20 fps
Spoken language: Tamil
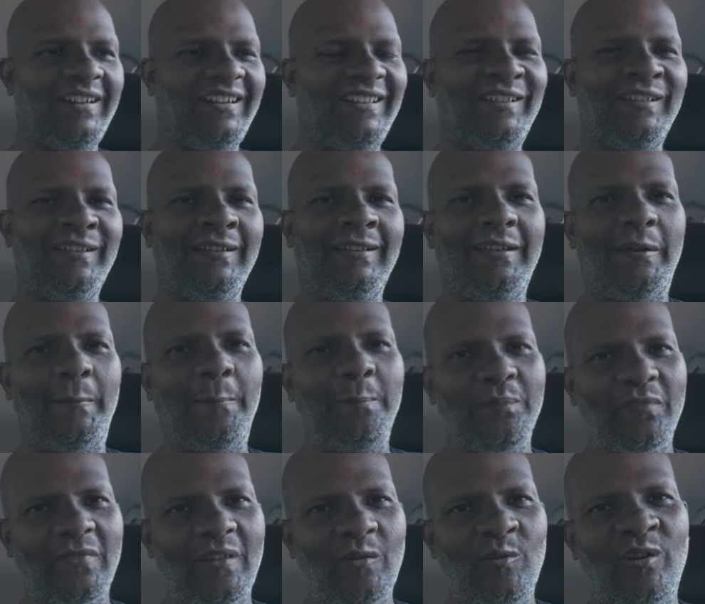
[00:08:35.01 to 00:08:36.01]
கேட்டதுக்கு
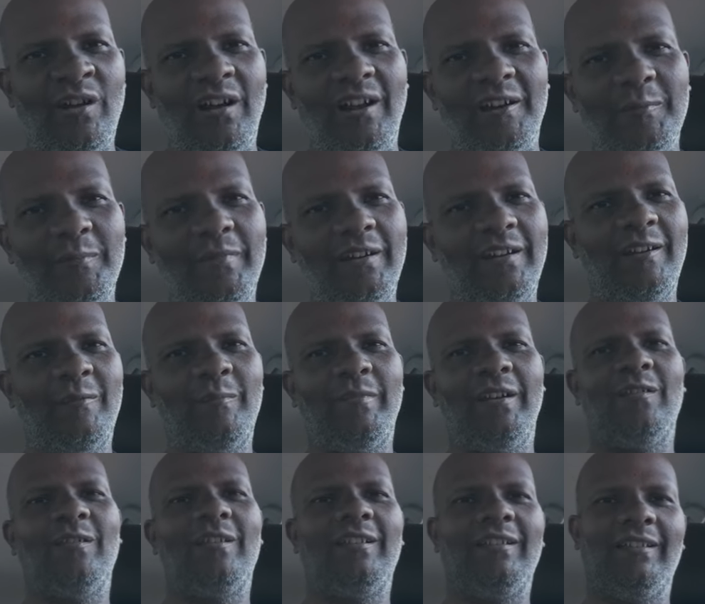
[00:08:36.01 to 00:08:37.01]
ஒரு ஆட்டோமேட்டட்
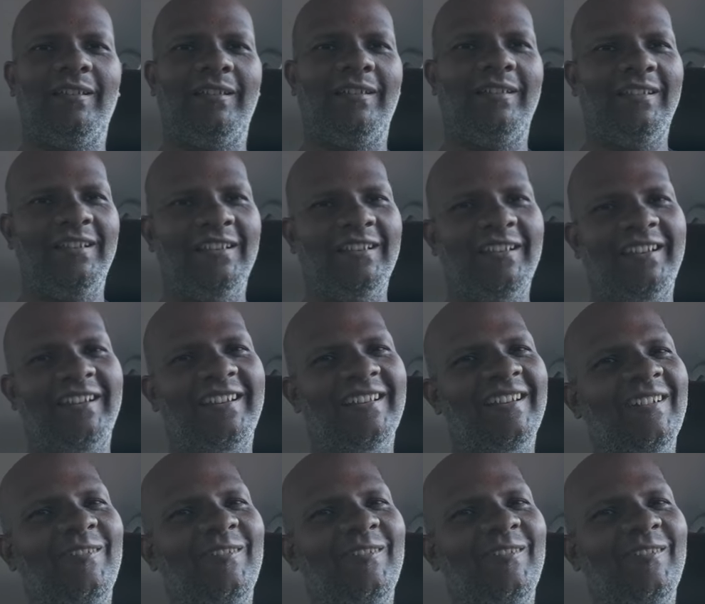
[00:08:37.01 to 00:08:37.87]
மெயில் வருது எங்ககிட்ட